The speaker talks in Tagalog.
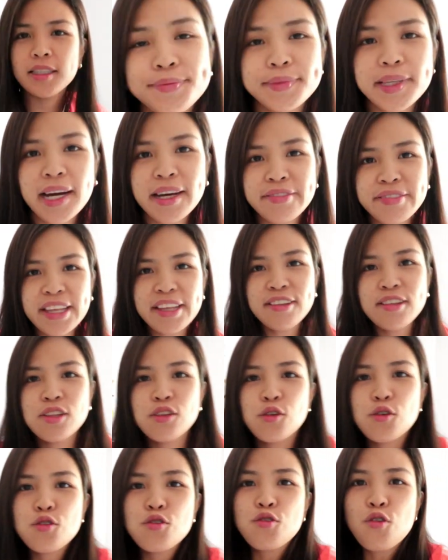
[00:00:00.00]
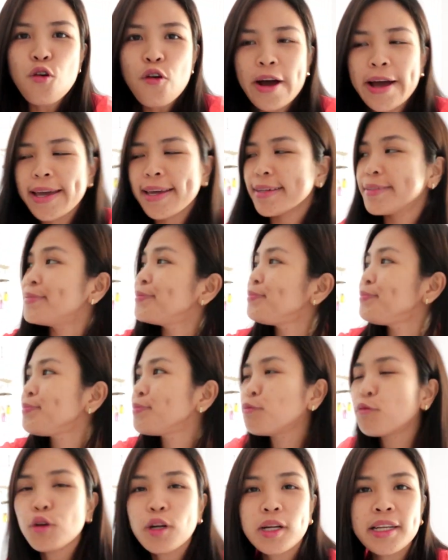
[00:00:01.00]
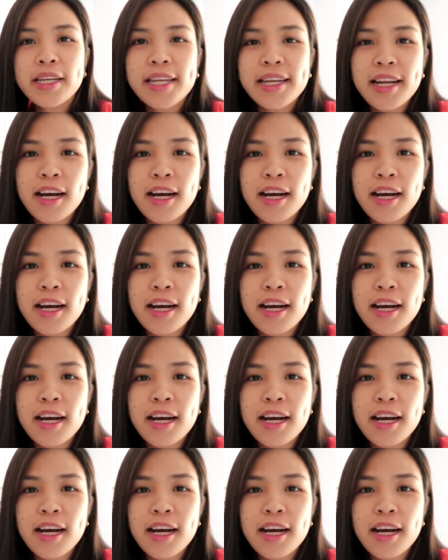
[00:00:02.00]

Nakatindog ko kay Murag di